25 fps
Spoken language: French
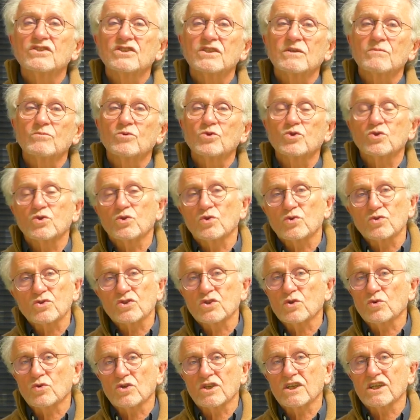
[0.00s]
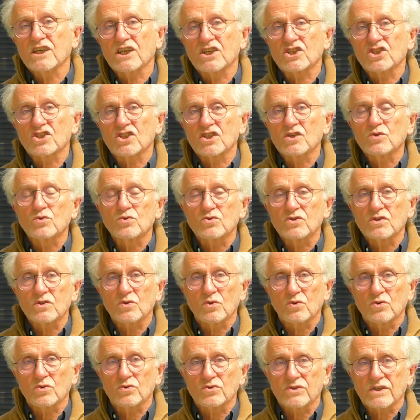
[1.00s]
émotions, si on les cachait ou si
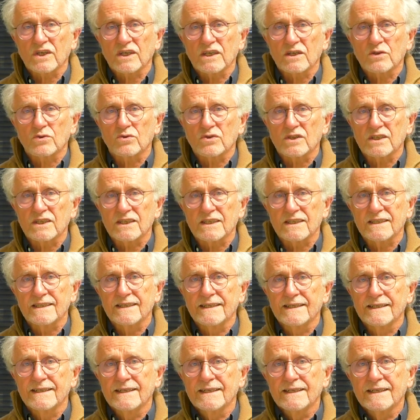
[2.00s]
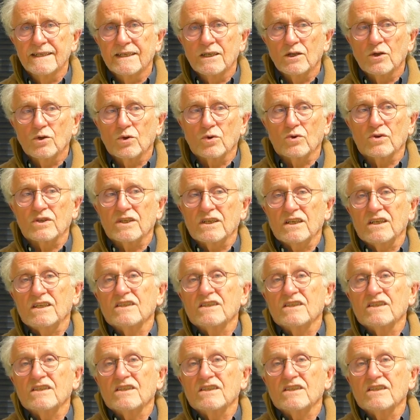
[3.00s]
au contraire on les,